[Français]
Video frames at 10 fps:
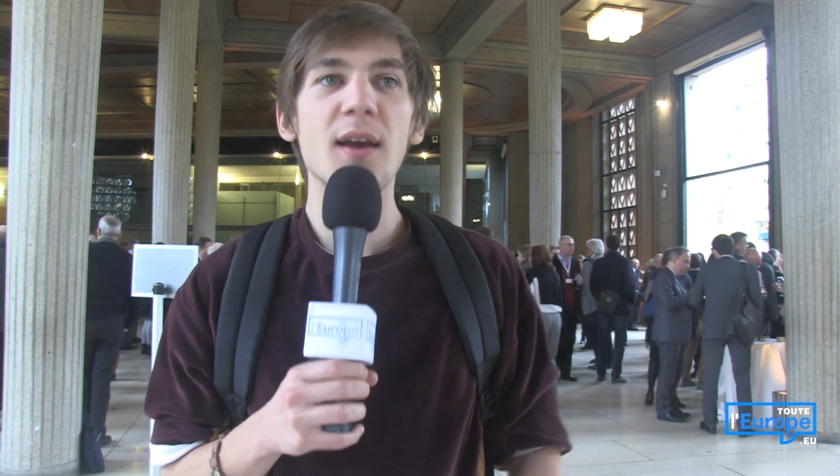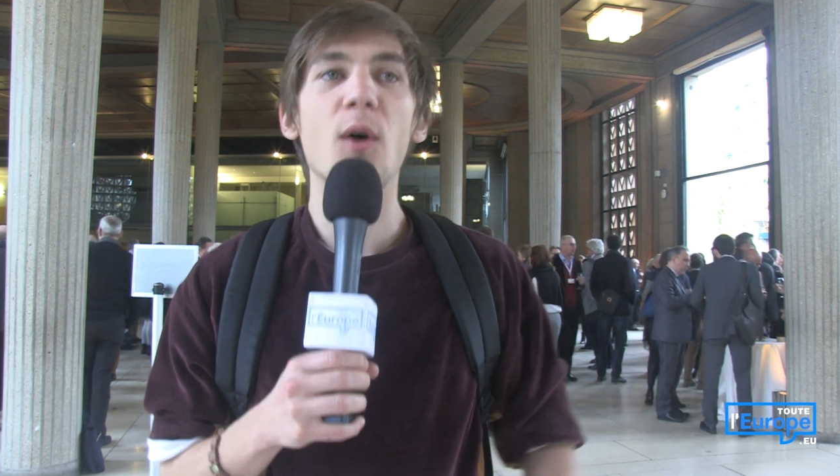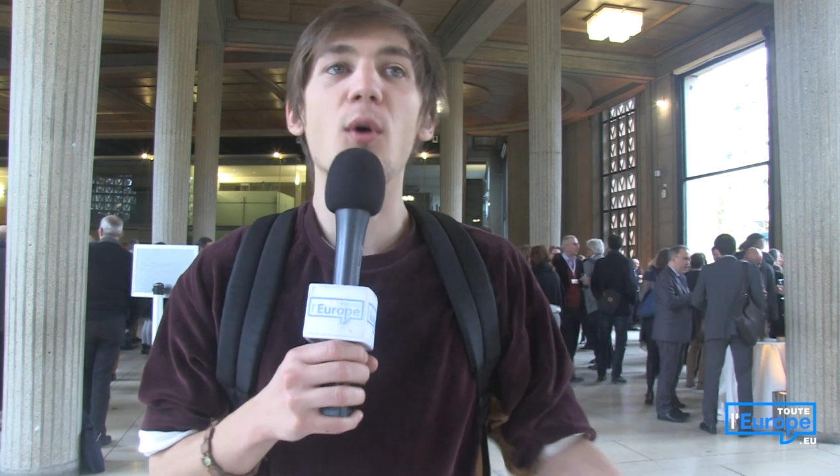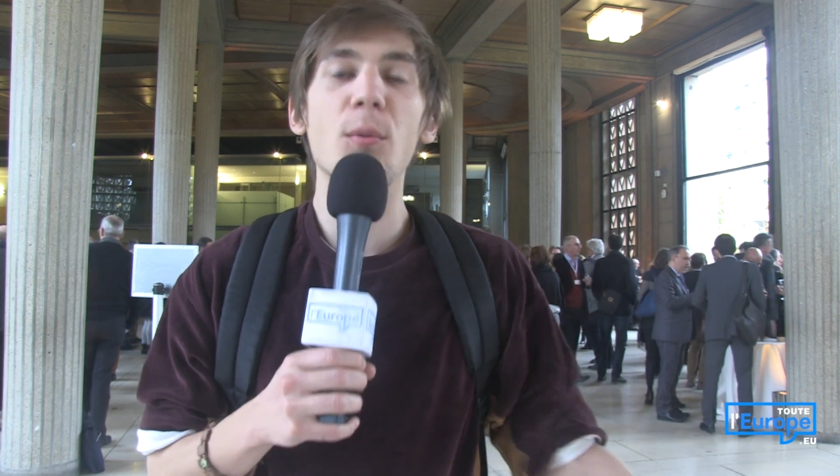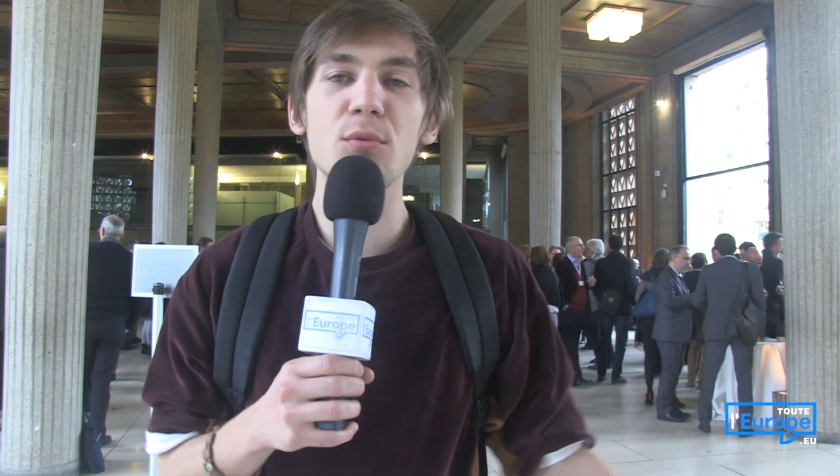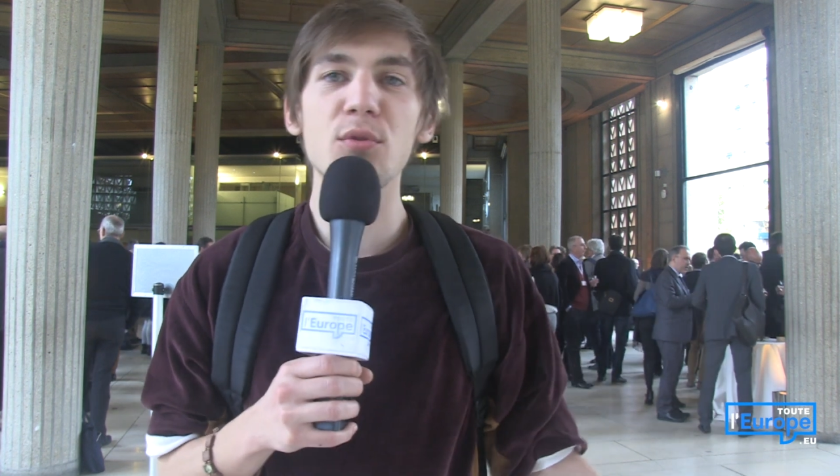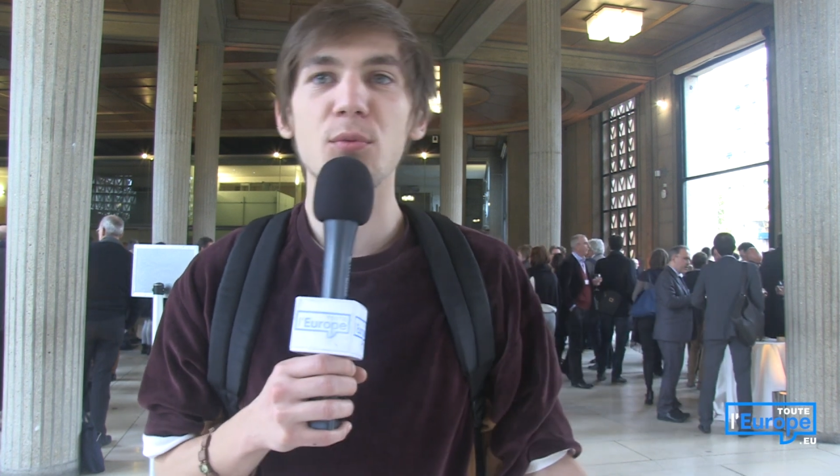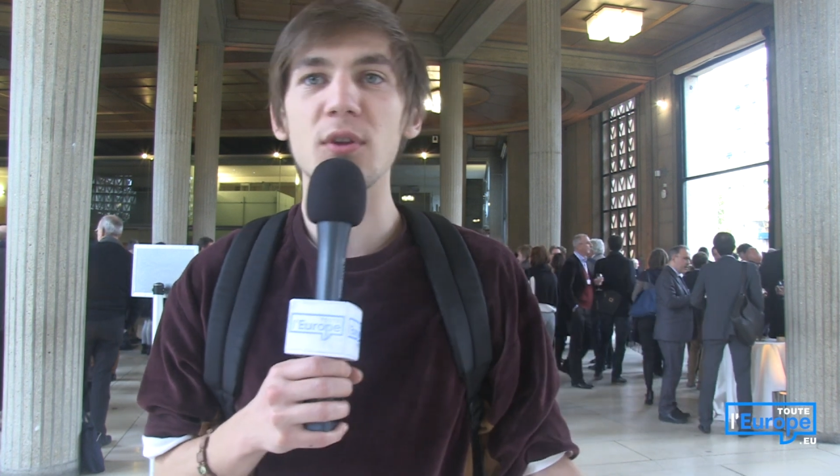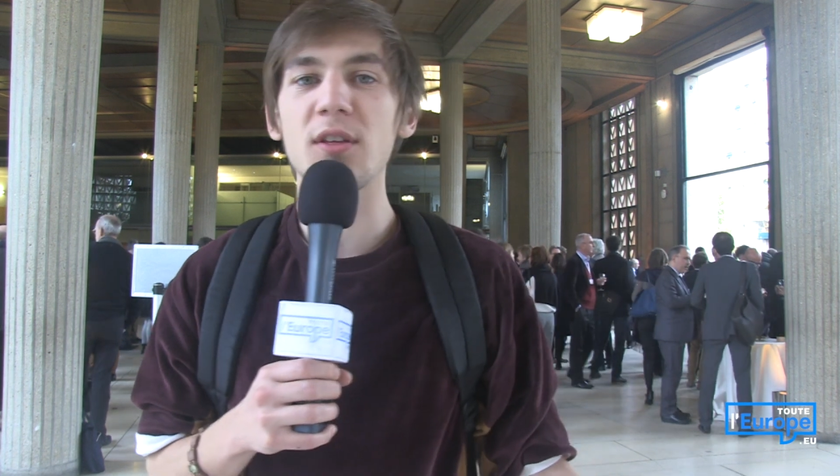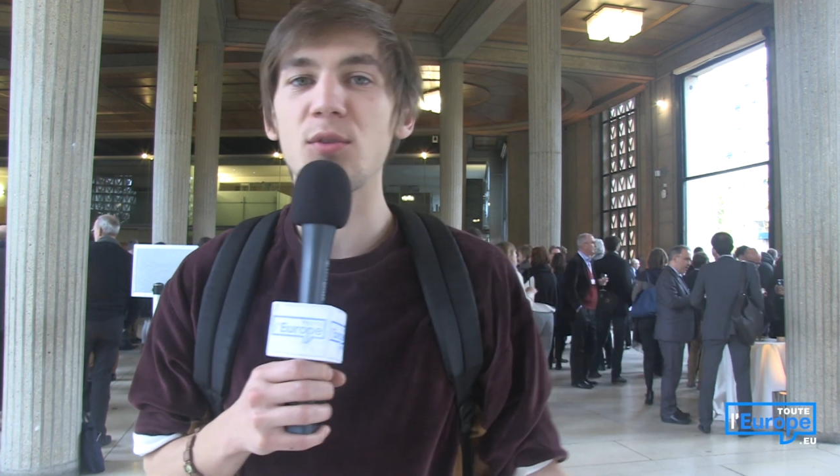et encore plus
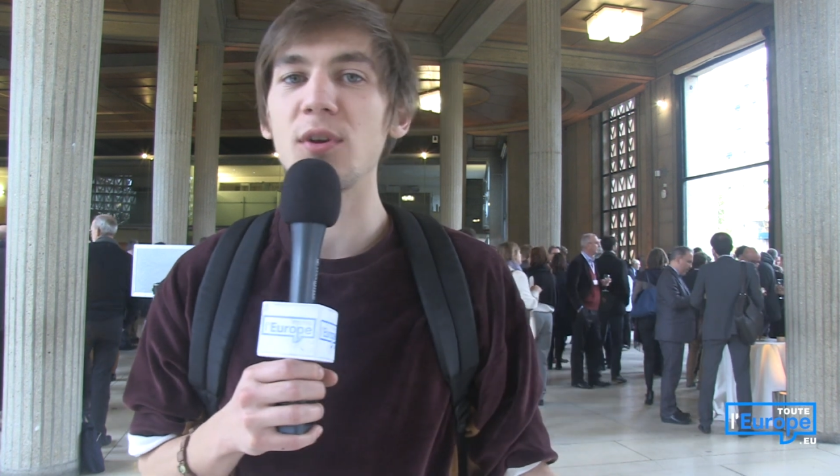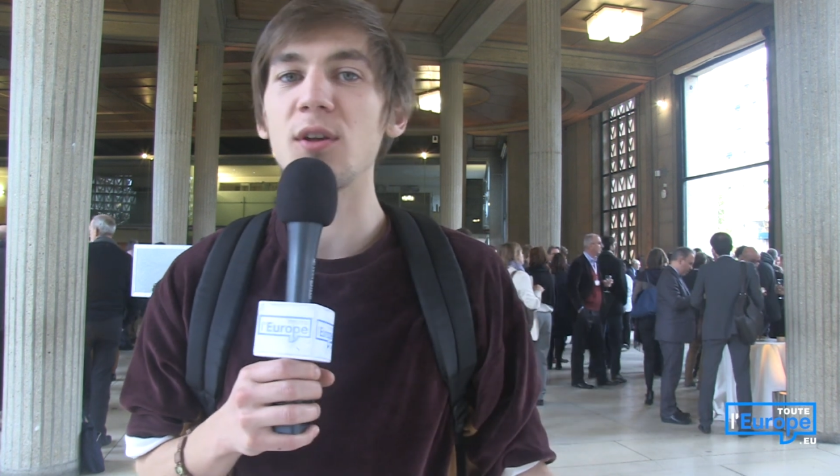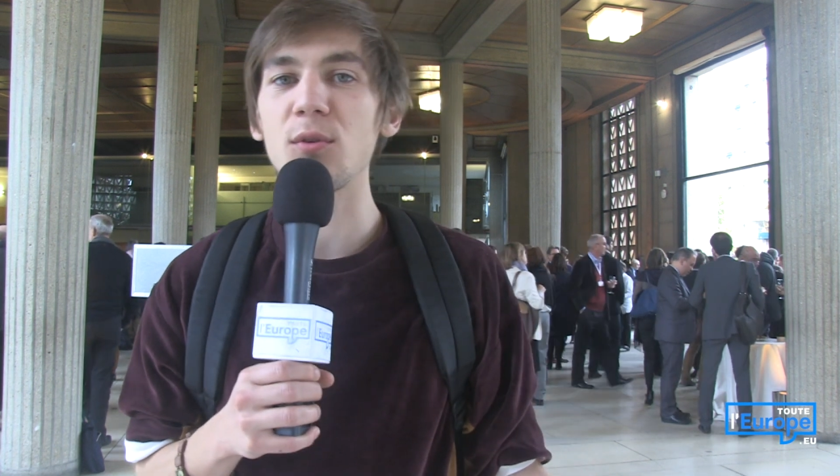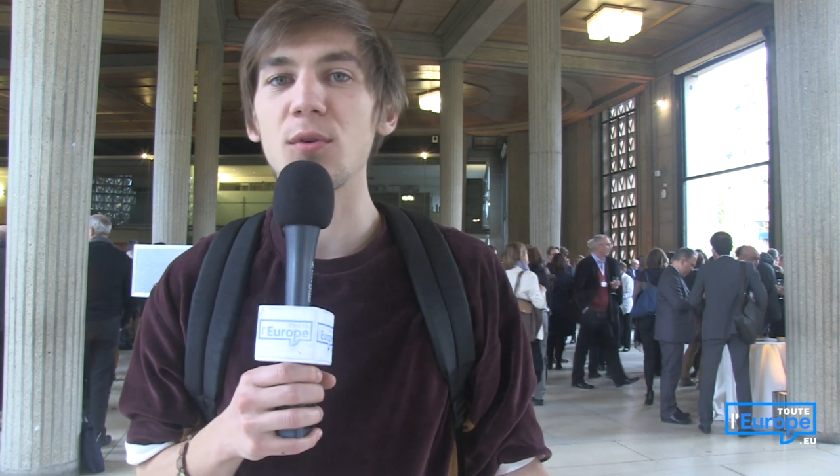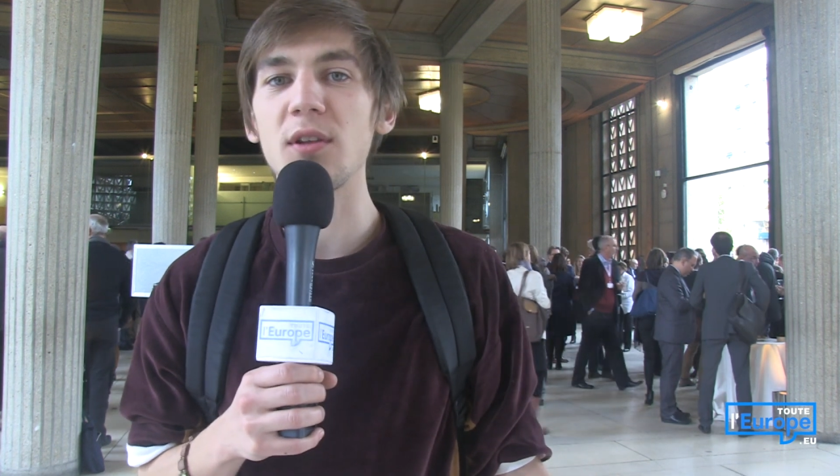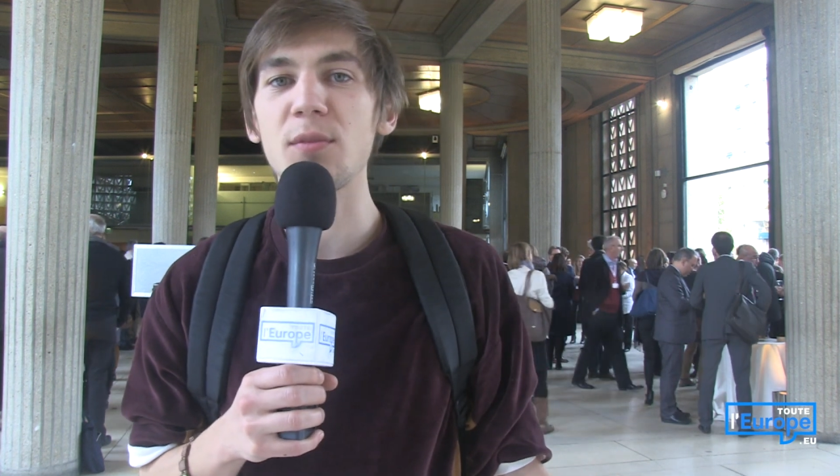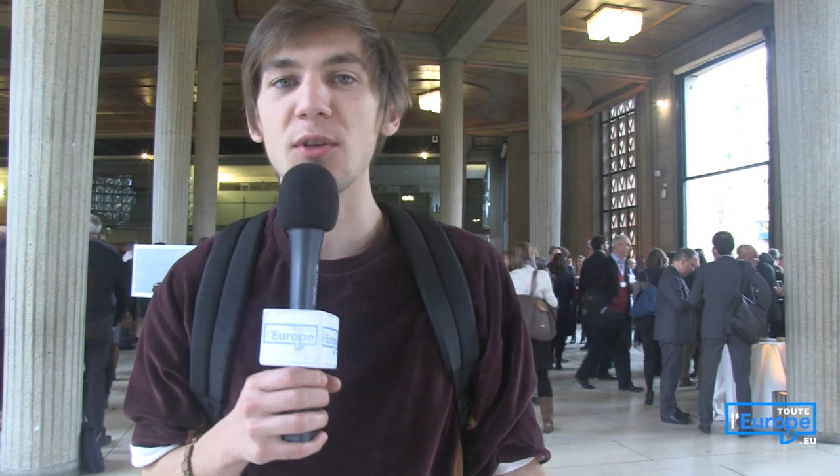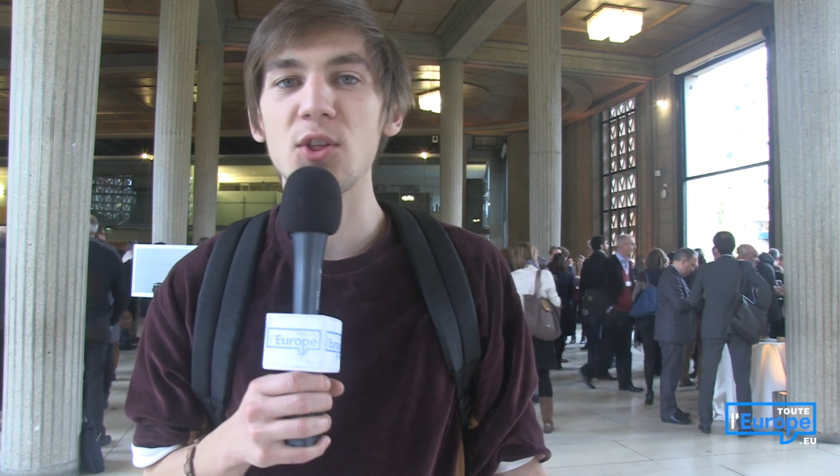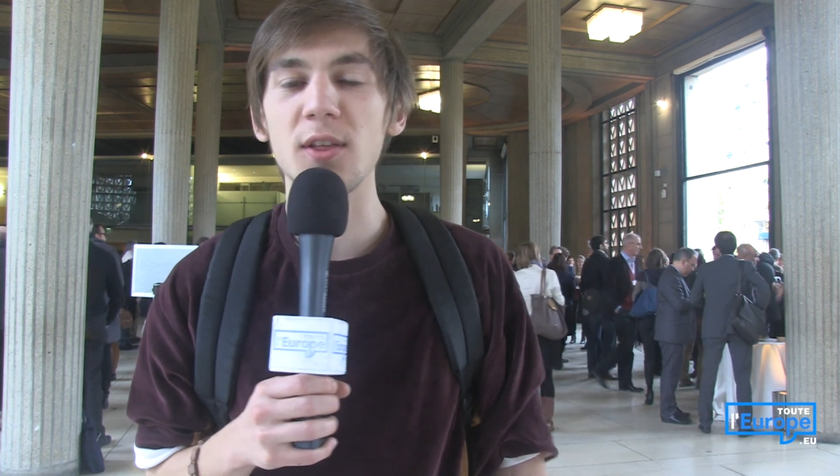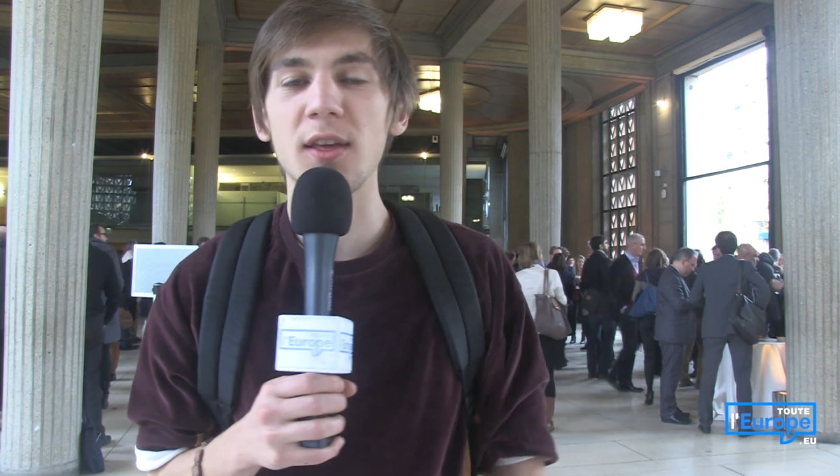pour les citoyens de
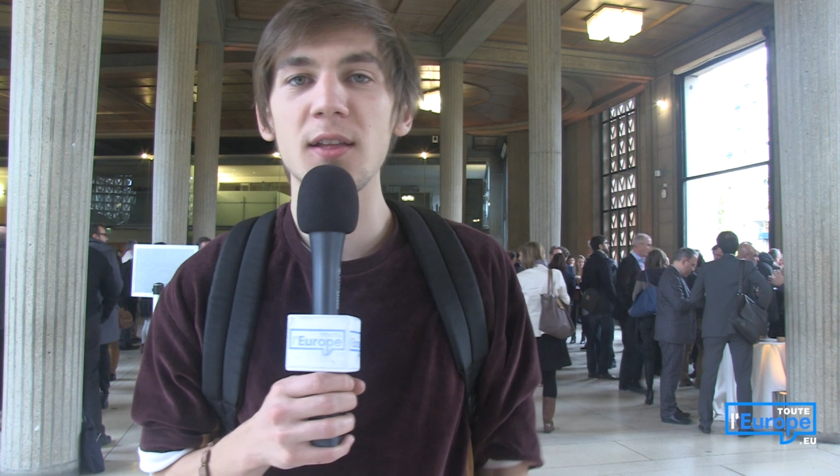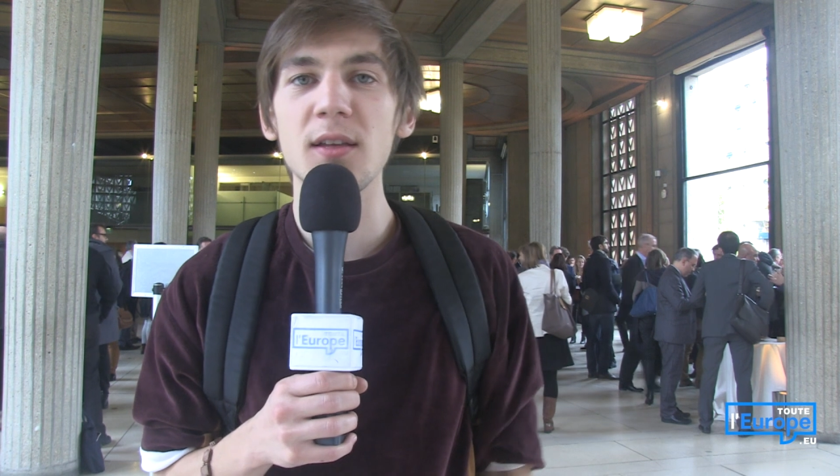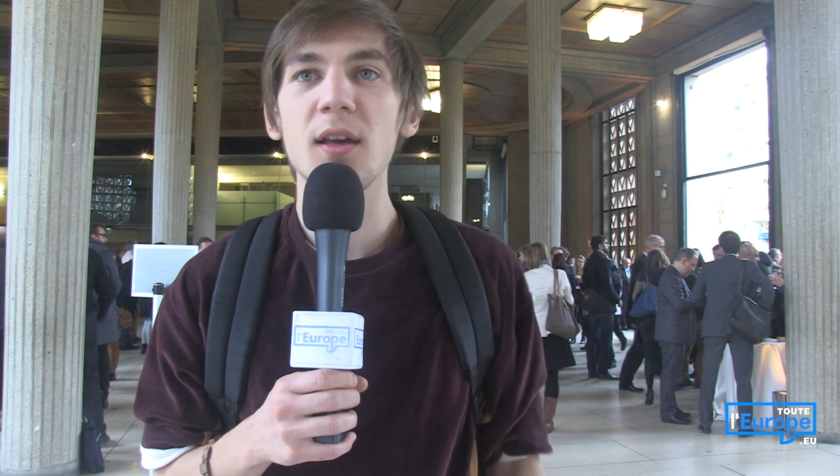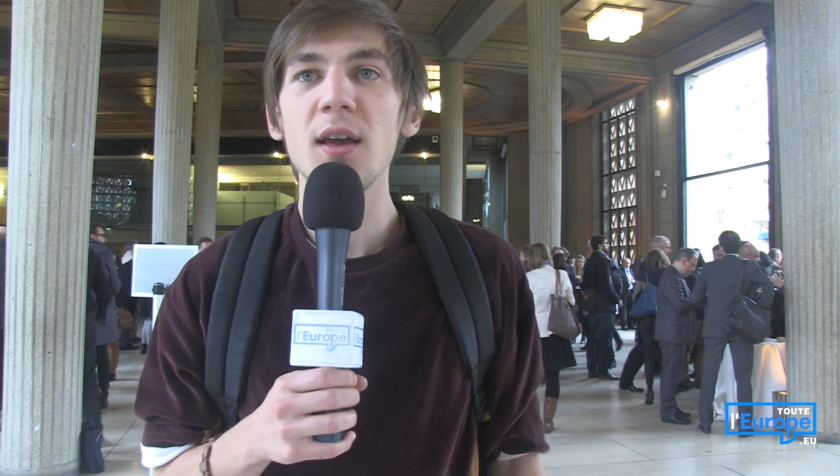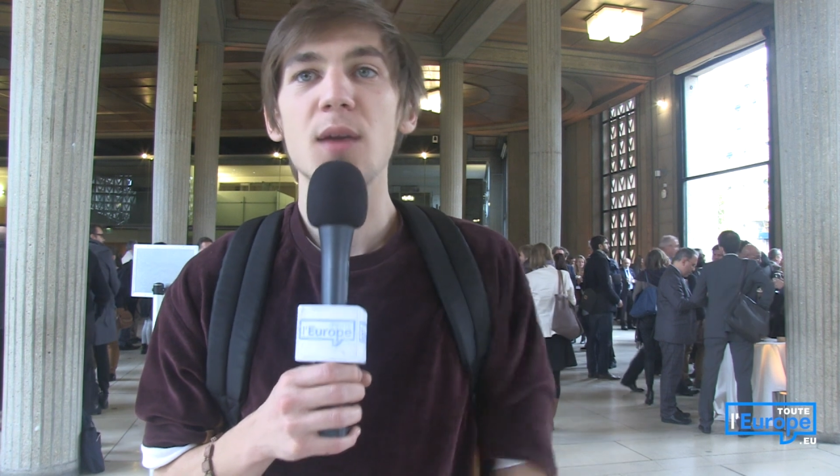l'espace Schengen,